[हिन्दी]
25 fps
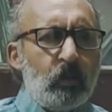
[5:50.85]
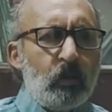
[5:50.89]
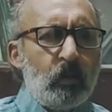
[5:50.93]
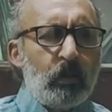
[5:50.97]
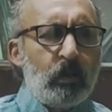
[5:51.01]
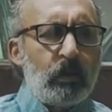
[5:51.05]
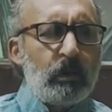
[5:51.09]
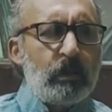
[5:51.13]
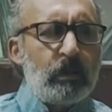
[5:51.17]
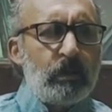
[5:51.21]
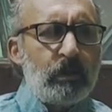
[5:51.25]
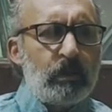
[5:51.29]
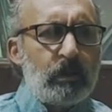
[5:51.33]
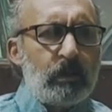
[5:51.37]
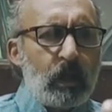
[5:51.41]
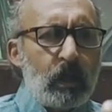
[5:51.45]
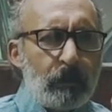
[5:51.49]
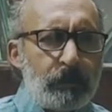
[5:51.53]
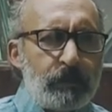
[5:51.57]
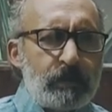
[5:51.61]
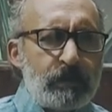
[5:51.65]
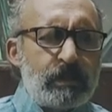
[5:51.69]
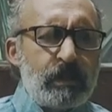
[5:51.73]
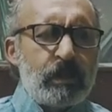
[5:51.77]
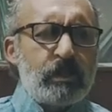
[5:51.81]
और
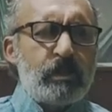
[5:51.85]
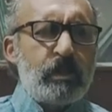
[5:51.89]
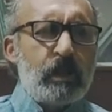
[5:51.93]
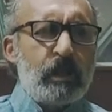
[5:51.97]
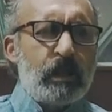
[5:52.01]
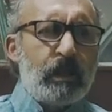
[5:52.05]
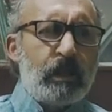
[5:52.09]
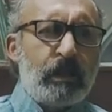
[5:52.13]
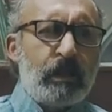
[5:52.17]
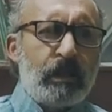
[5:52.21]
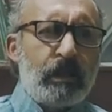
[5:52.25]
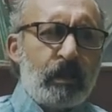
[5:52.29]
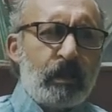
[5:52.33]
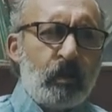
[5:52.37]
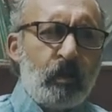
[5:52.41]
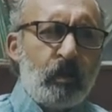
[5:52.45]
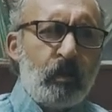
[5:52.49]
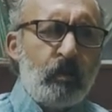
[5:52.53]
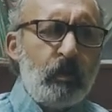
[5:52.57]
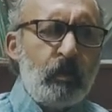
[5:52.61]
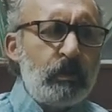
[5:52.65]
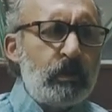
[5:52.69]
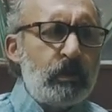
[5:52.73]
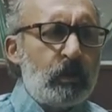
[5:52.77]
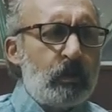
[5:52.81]
कब से शेर कह रहा
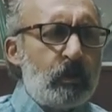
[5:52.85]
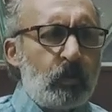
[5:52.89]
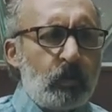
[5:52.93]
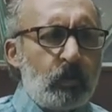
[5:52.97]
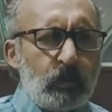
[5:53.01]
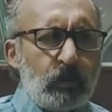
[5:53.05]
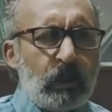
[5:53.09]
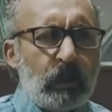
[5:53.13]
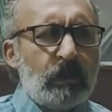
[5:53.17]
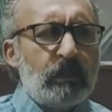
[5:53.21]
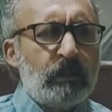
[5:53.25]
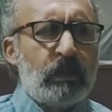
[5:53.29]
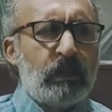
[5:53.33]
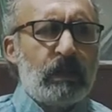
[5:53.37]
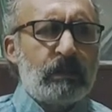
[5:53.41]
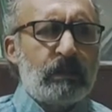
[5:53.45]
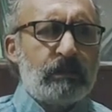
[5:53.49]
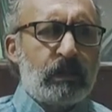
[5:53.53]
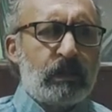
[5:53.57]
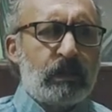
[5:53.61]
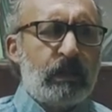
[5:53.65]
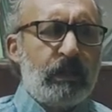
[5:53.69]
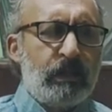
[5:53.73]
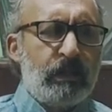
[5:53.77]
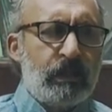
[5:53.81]
हूँ मुझे खुद
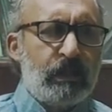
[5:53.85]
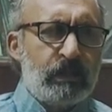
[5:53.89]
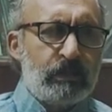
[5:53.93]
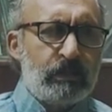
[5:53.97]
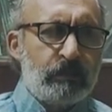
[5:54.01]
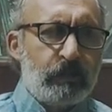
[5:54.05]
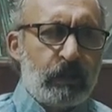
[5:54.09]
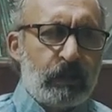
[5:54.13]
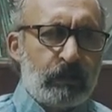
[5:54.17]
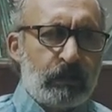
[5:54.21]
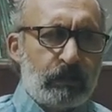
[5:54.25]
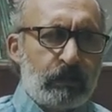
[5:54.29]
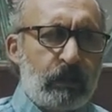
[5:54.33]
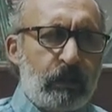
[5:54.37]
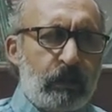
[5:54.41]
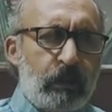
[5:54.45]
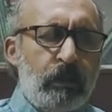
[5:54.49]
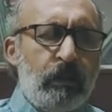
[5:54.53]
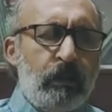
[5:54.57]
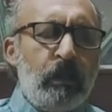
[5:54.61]
अंदाज़ा नहीं है इस बात का